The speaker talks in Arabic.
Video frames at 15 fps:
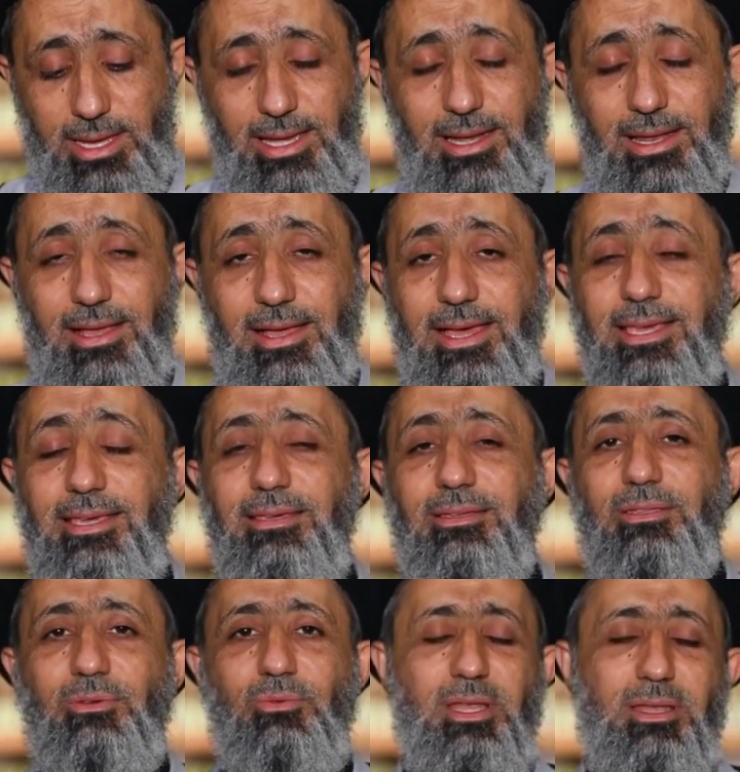
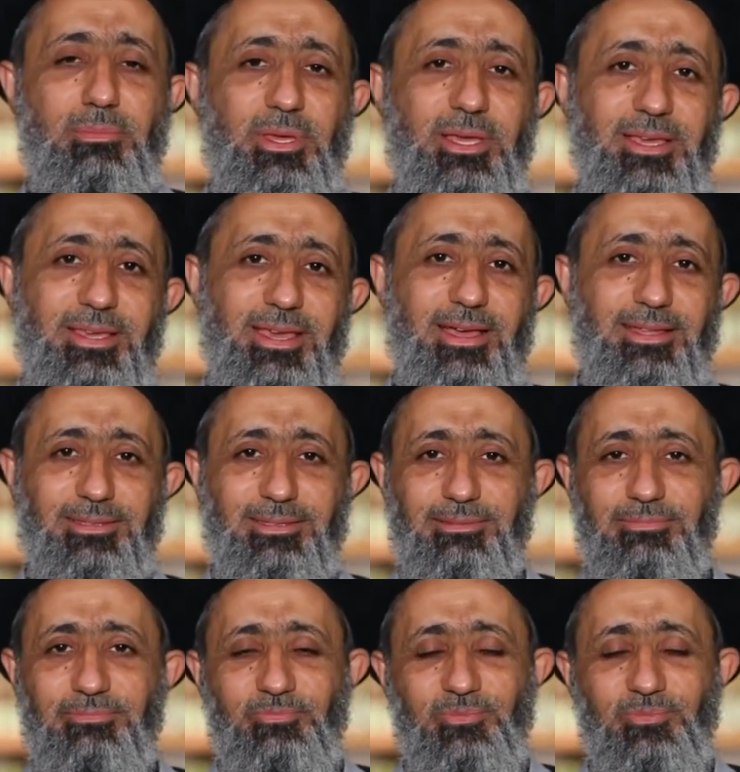الخيط والمخياط